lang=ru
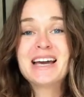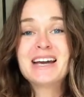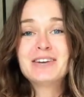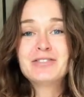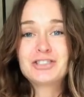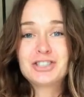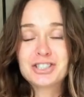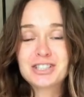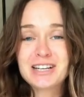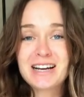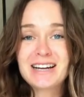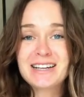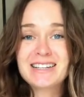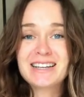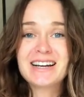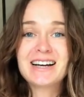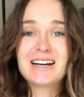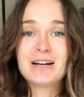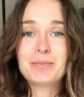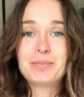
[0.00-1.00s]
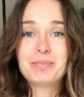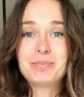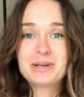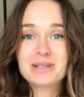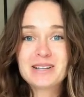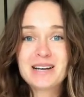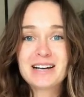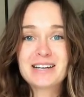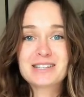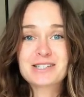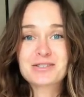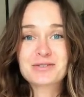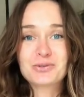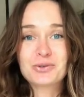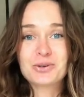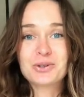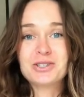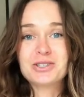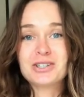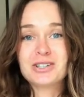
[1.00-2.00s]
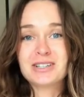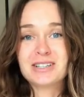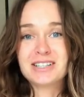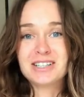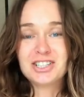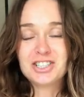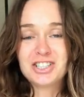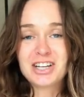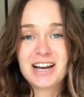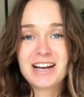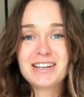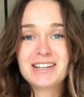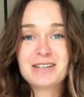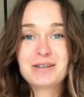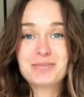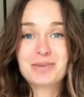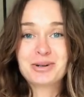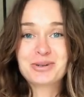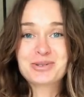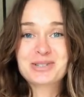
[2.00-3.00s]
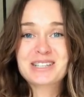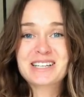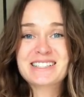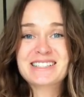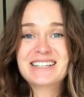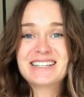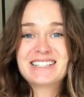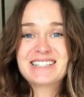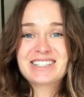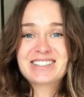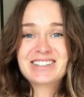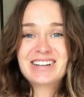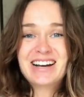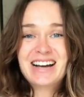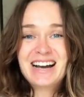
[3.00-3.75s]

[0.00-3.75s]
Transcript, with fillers: Вчера я пила свой э, чай и могу сказать, что,